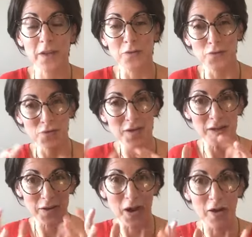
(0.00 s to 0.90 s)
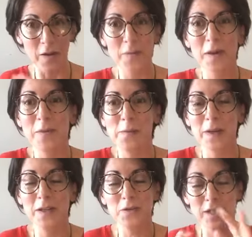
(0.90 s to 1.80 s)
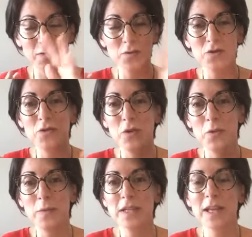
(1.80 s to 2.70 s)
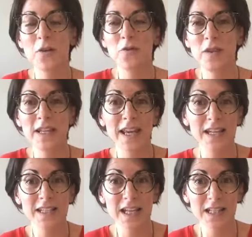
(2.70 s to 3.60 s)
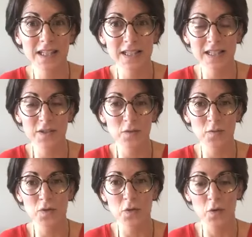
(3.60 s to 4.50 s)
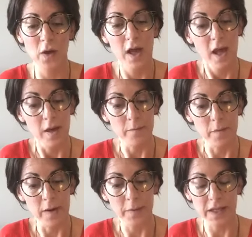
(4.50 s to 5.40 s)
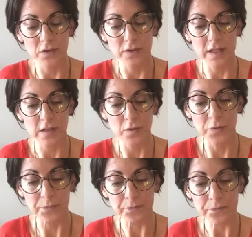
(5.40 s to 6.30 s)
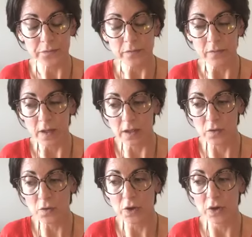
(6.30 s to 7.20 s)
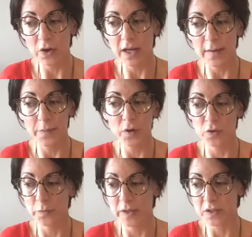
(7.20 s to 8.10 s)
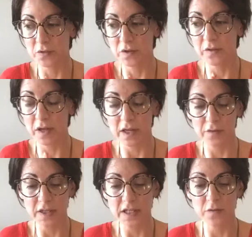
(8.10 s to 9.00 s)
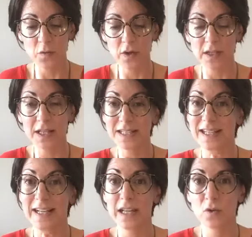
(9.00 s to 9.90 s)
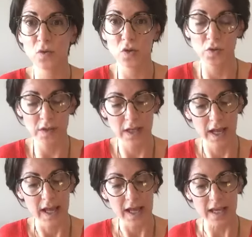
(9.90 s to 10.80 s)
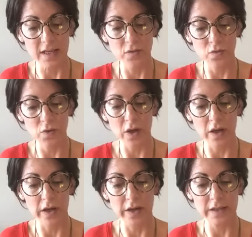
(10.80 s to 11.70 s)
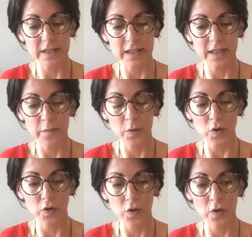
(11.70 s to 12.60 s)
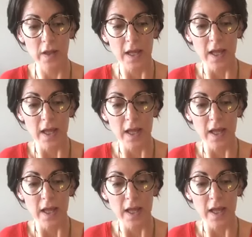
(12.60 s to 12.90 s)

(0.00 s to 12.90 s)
donc je vais, après ma présentation, je mettrai en filigrane certains exemples durant ma présentation. Donc euh, la peur de ne pas en vivre, effectivement, est très sclérosante. Et donc, euh, c'est important